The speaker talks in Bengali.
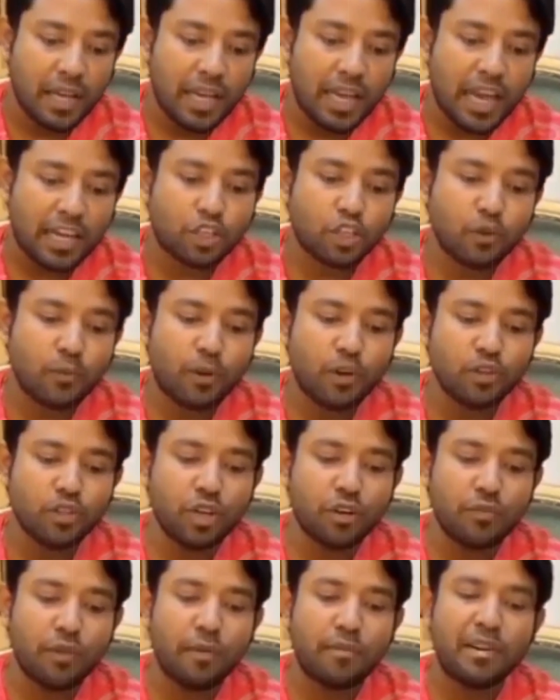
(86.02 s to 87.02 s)
এই একশো
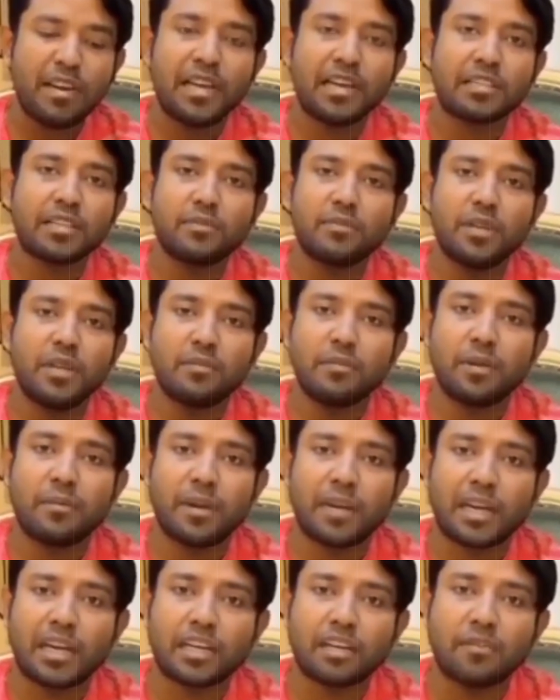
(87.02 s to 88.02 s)
মানুষের ফ্যামিলি আছে মিনিমাম
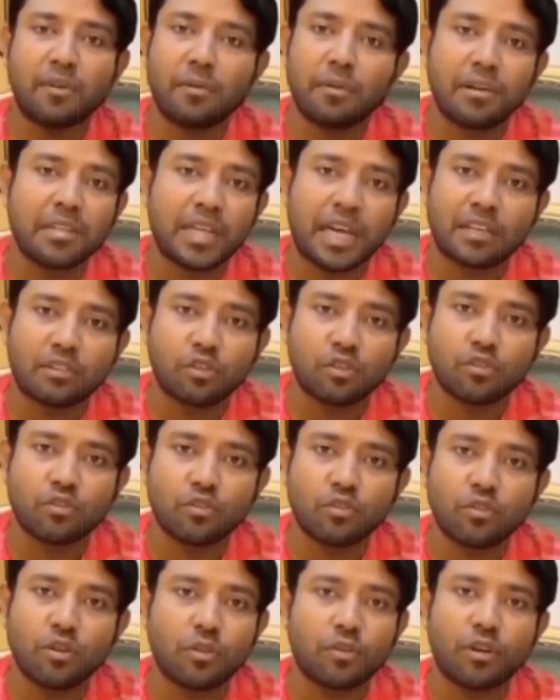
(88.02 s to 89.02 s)
এক একটা ফ্যামিলিতে আট
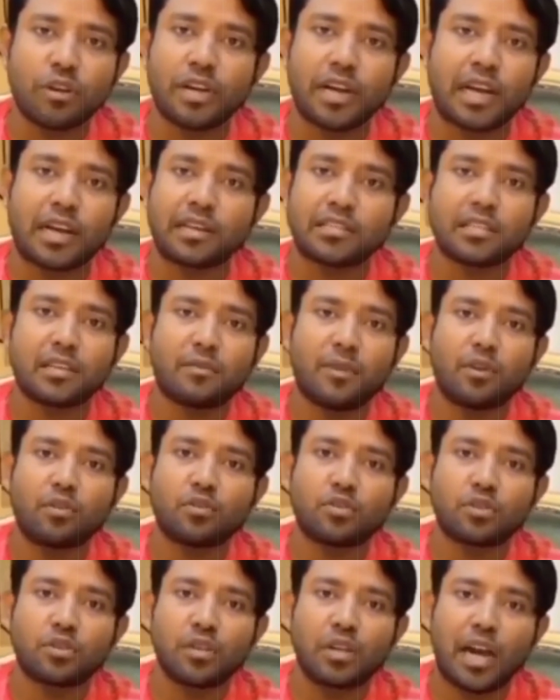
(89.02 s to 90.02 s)
দশজন করে ধরেন এক হাজার
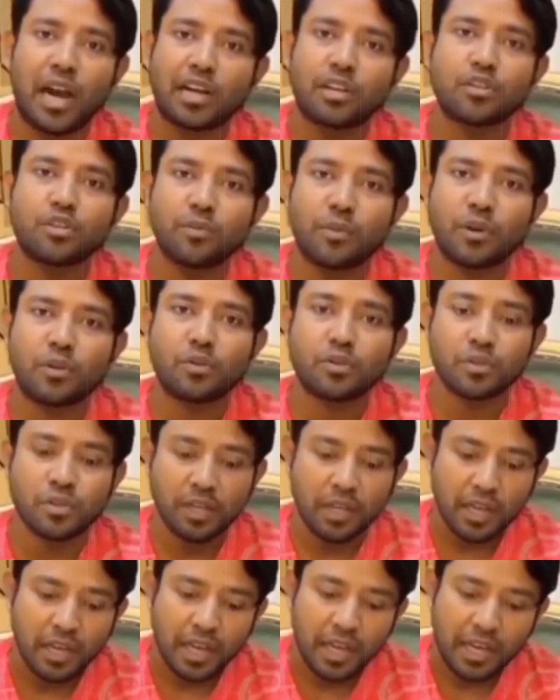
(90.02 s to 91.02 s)
মানুষ আটশো মানুষ
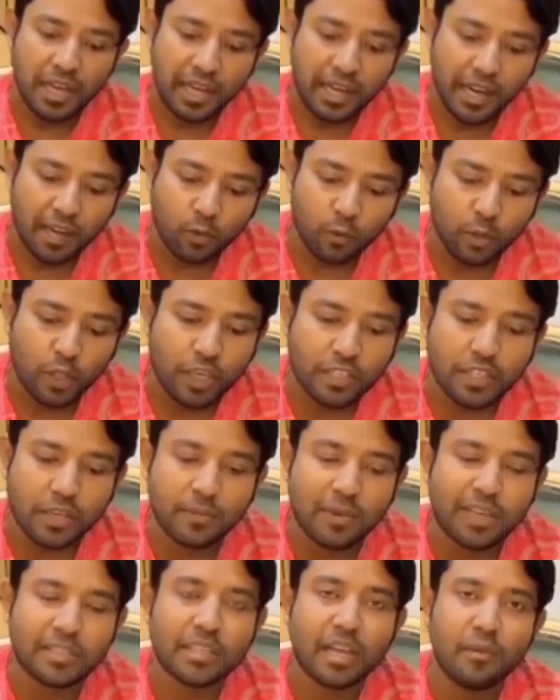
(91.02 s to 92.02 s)
এরা কোথায়
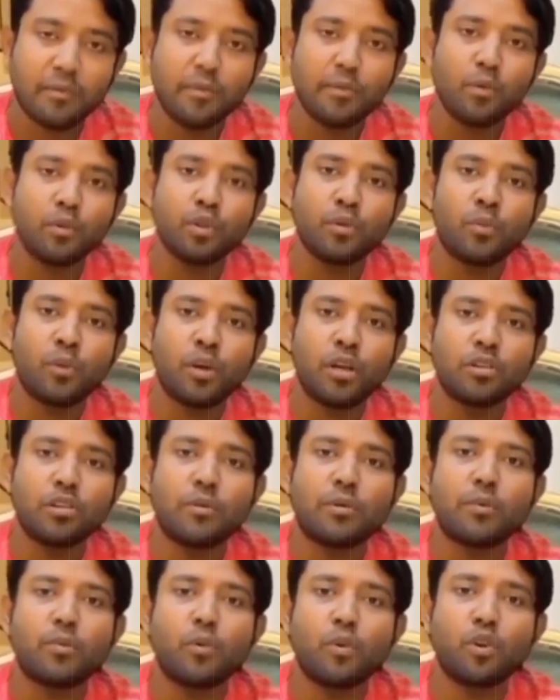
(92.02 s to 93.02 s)
যাবে আজকে আমি বিপদে পড়লে তো
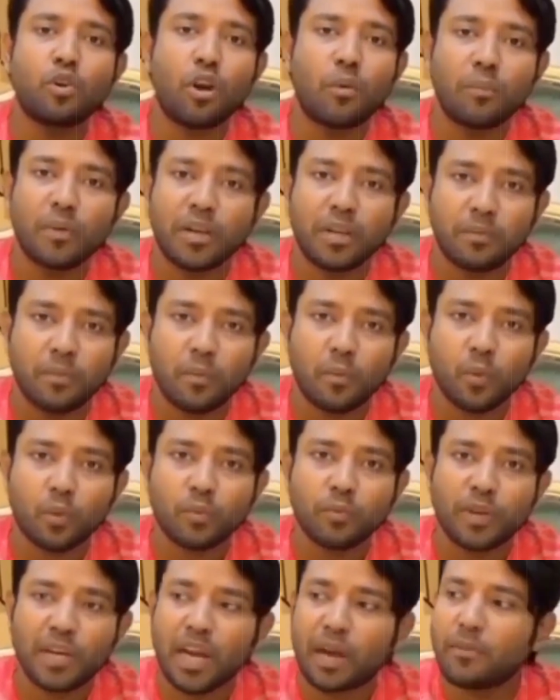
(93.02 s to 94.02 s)
আমার পুরো কোম্পানি
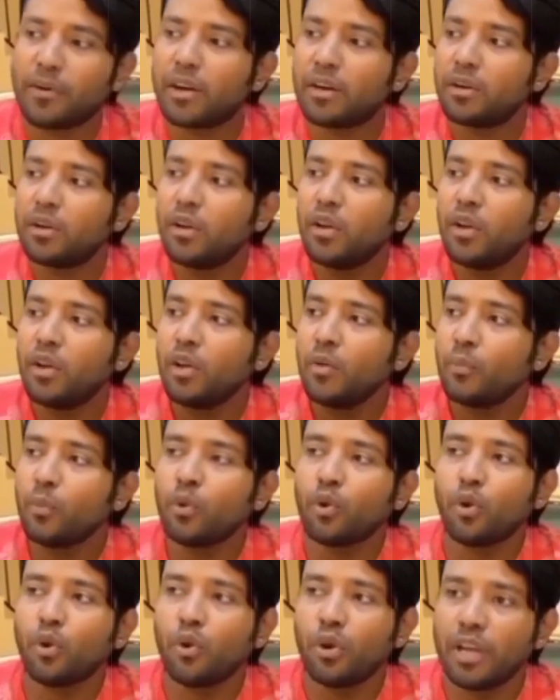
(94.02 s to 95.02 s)
বিপদ মানে আমার
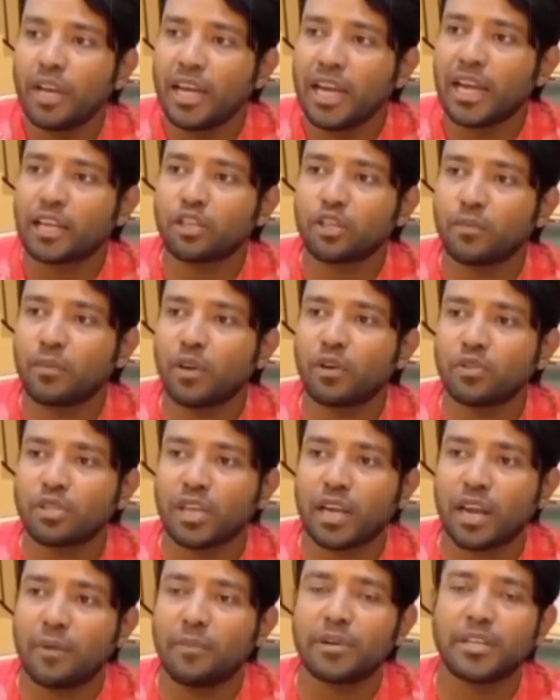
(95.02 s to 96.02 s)
পুরো এই একশো মানুষ
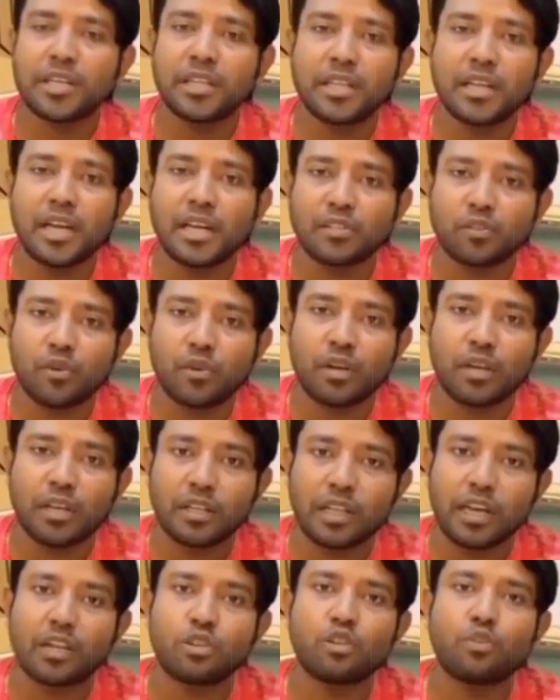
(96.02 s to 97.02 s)
যারা আমার সাথে কাজ করে
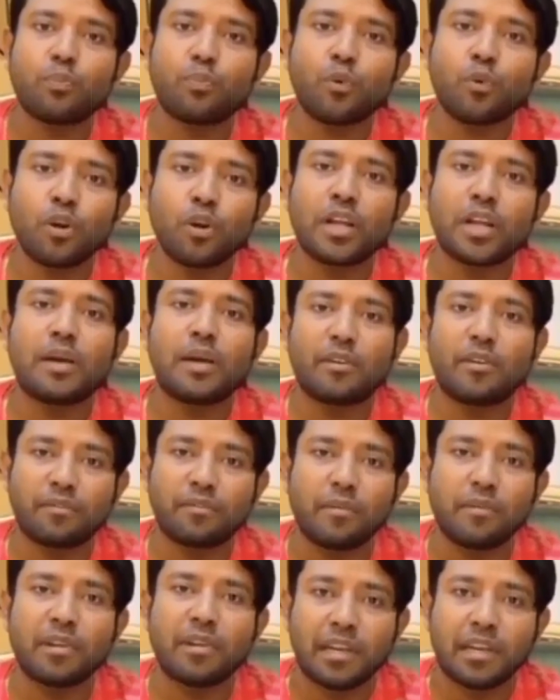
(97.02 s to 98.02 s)
তারা তো পুরোটাই আমার
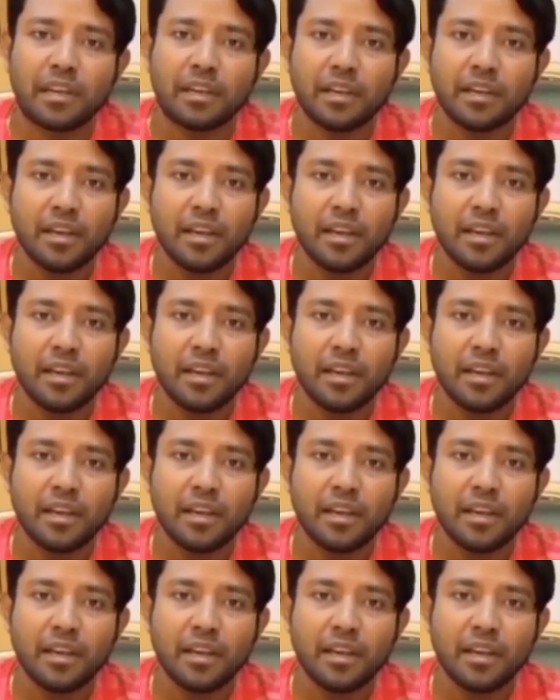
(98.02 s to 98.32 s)
ফ্যামিলি